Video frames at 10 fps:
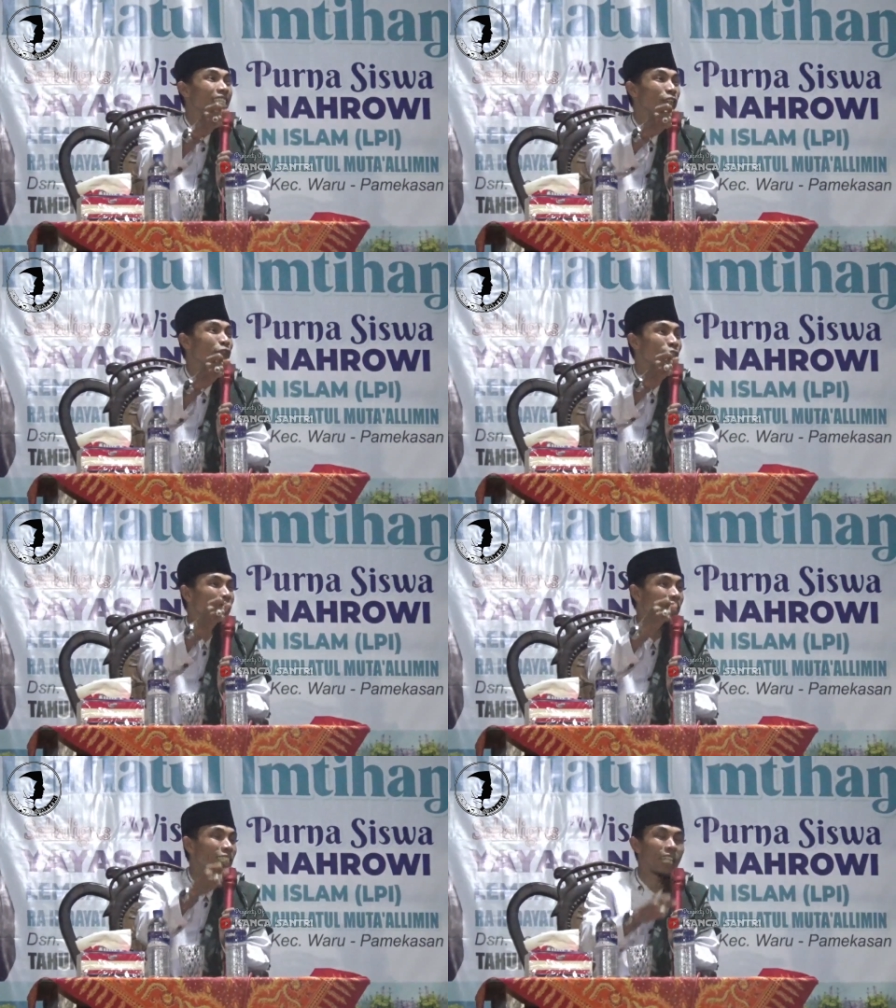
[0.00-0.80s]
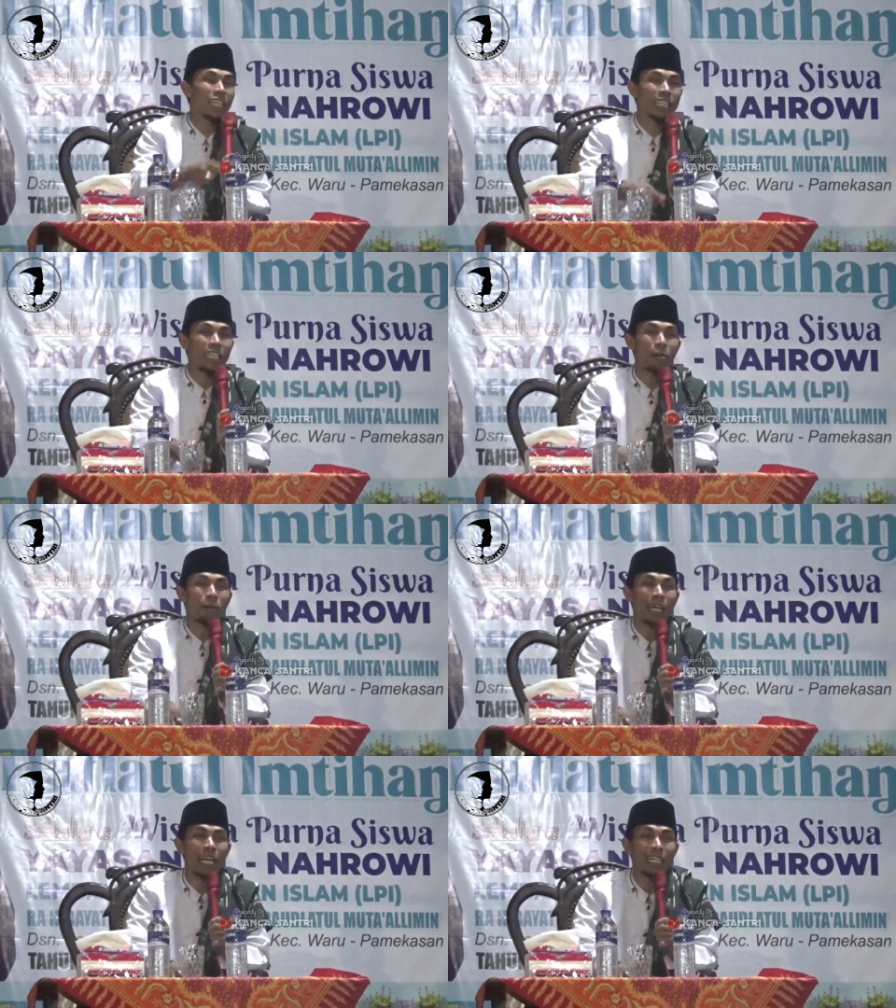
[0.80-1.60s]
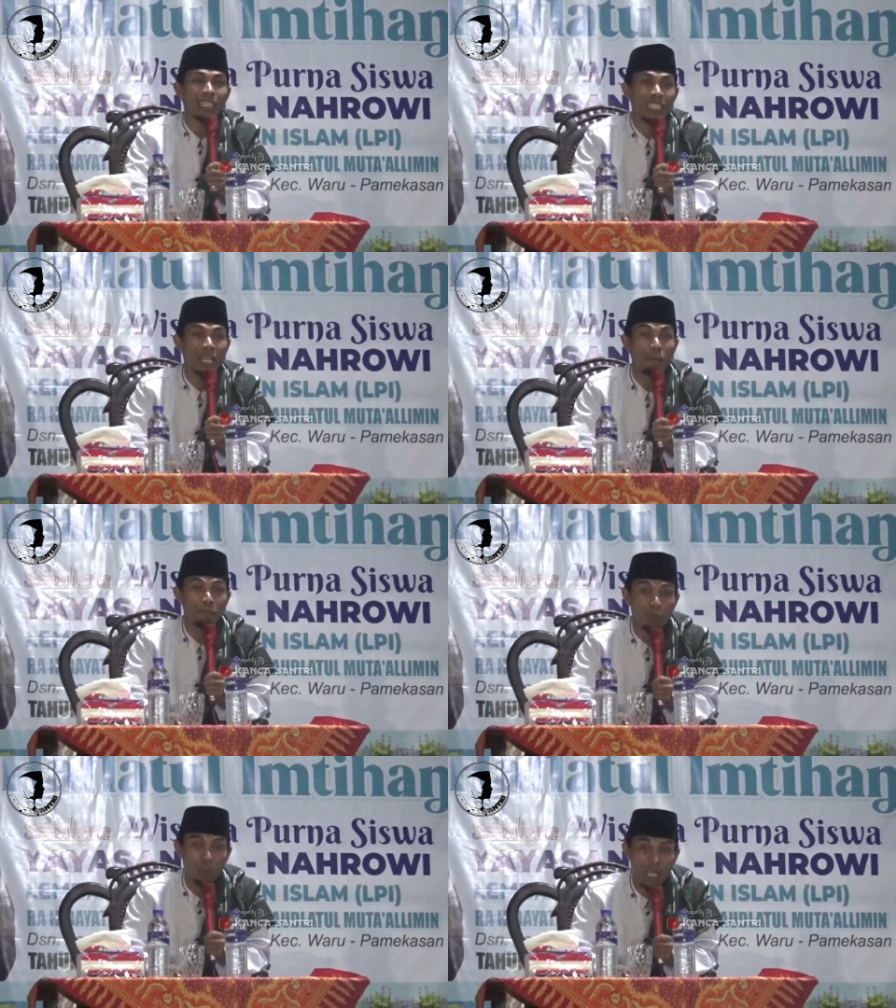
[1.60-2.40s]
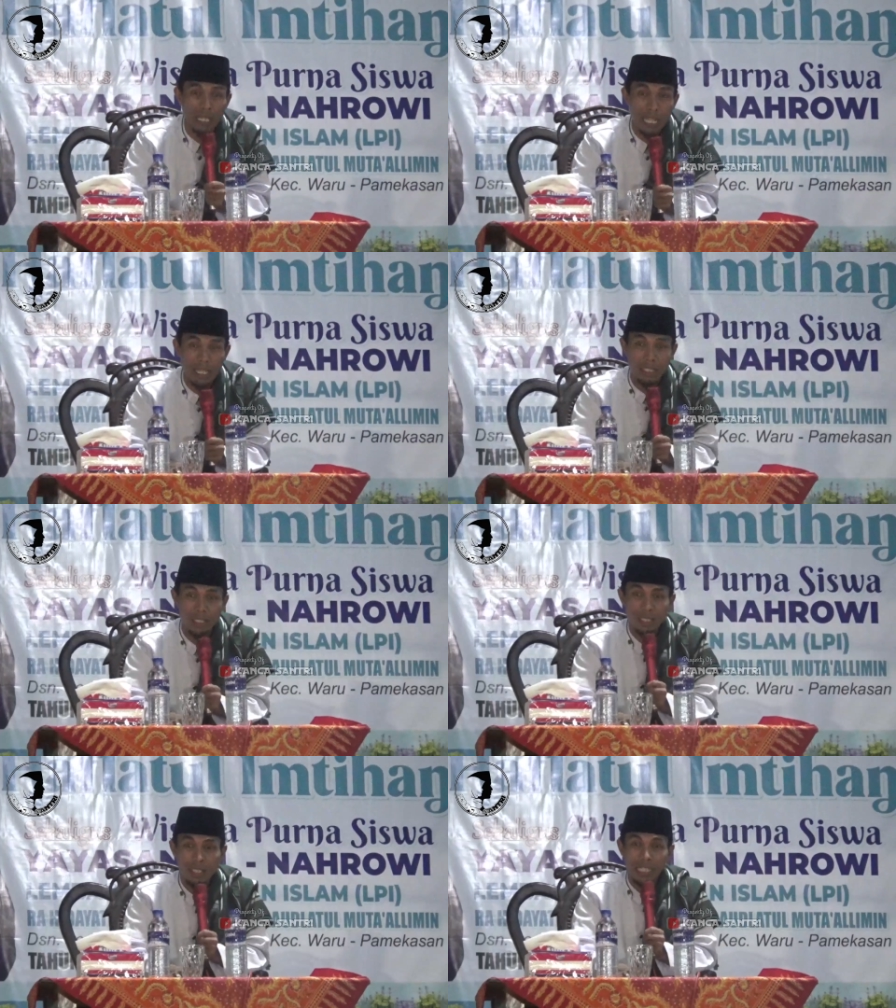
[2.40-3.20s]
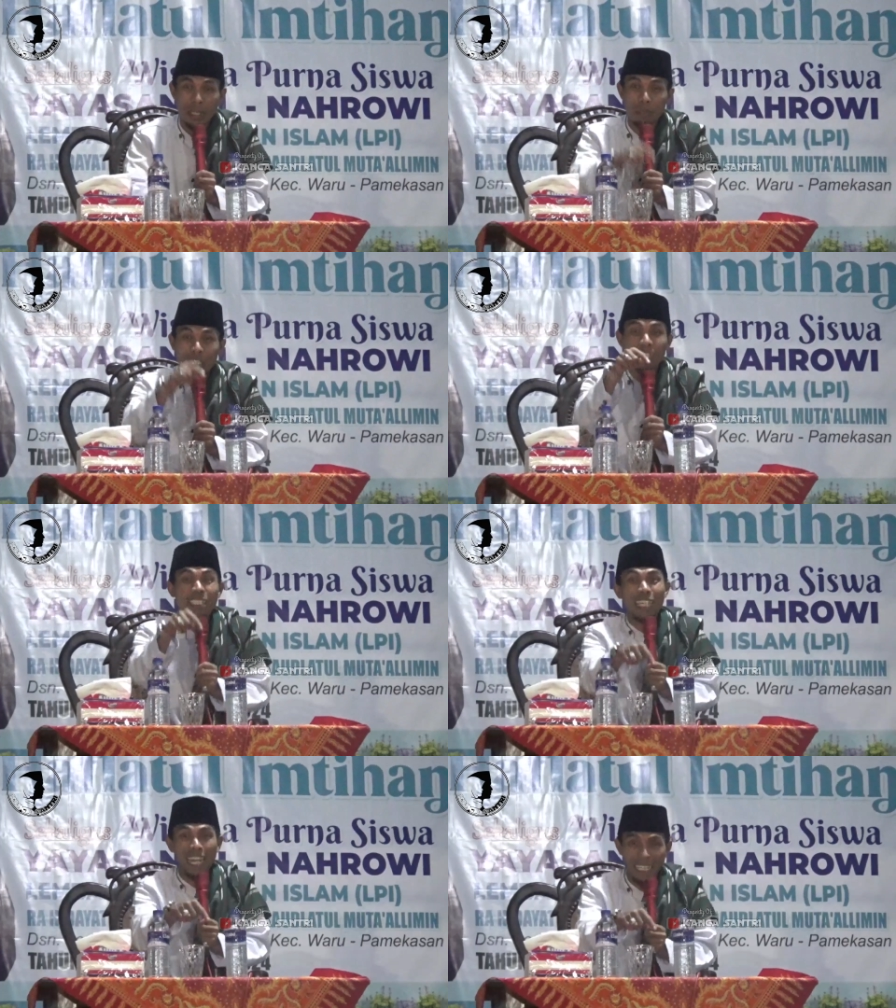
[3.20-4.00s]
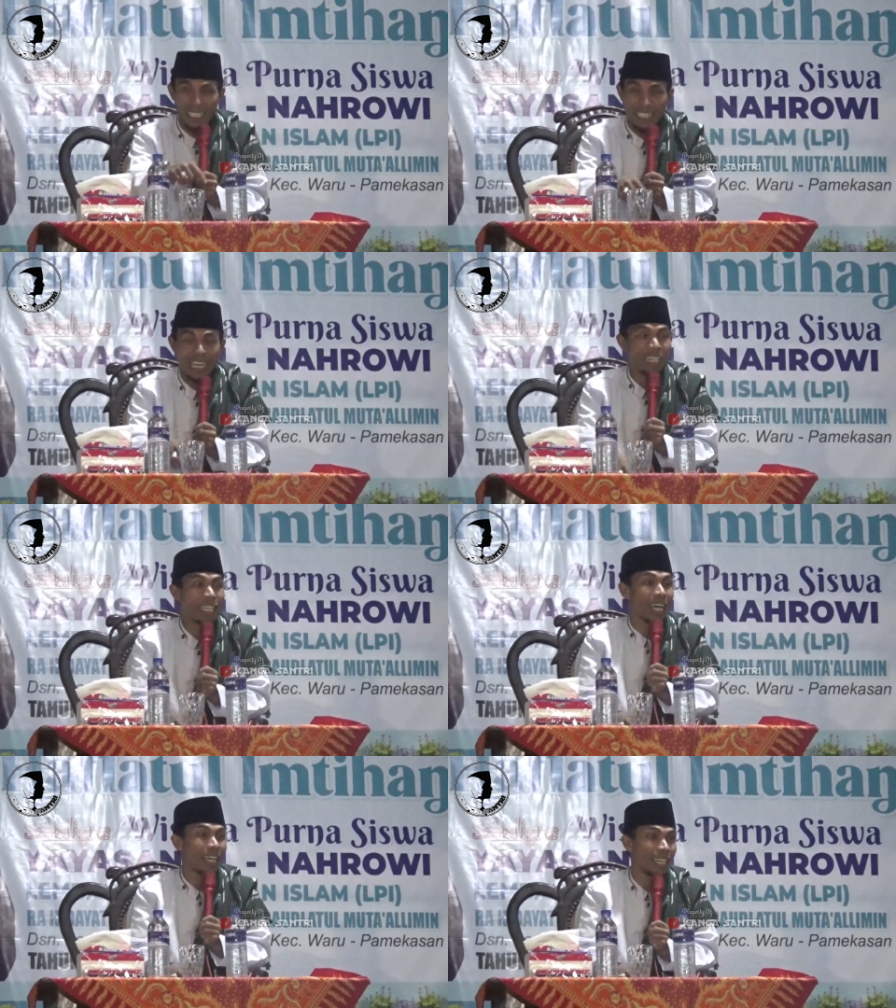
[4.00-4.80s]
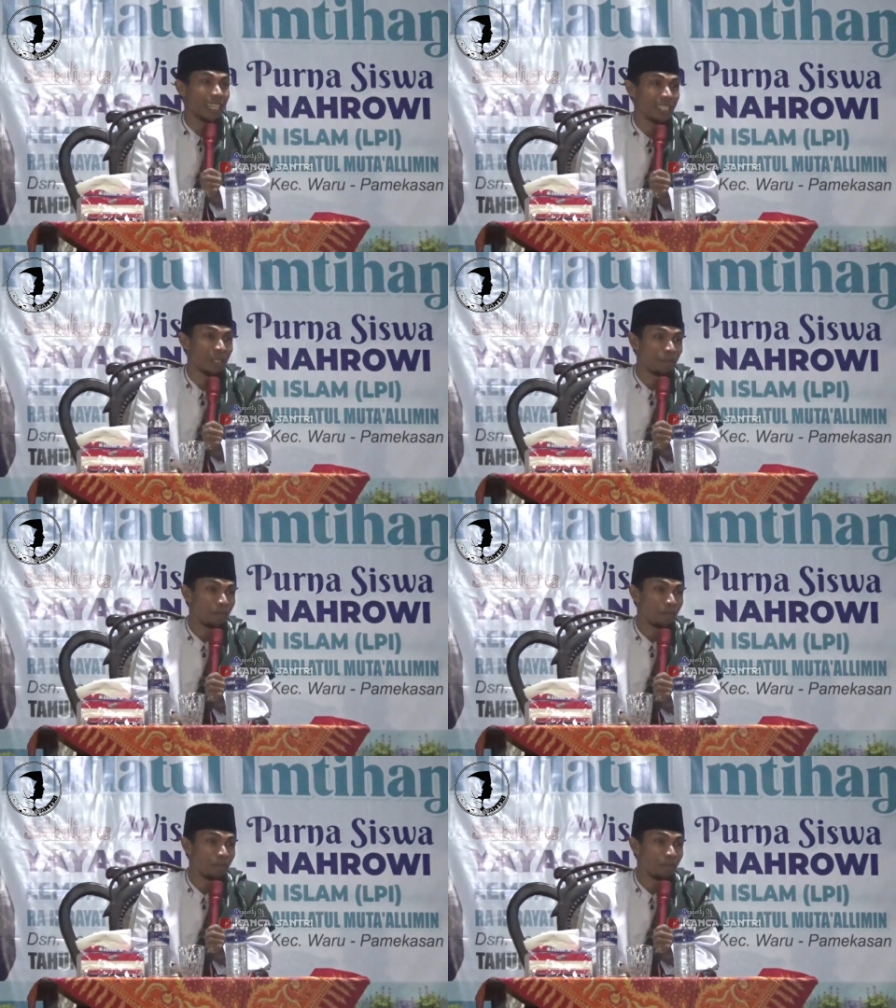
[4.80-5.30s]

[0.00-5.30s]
di finish nanti apakah nafsu kita yang menjadi terakhir di akhir hayat